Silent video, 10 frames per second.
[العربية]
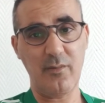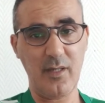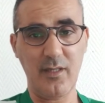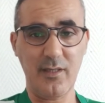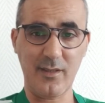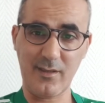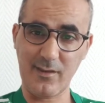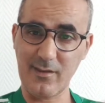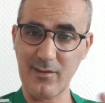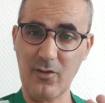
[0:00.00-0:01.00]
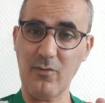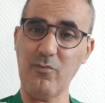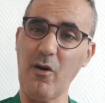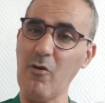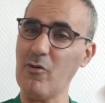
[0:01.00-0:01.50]
بلالي
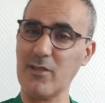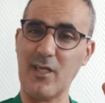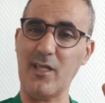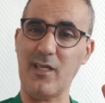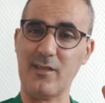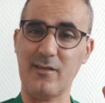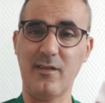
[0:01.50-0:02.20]
حبه هو الصالير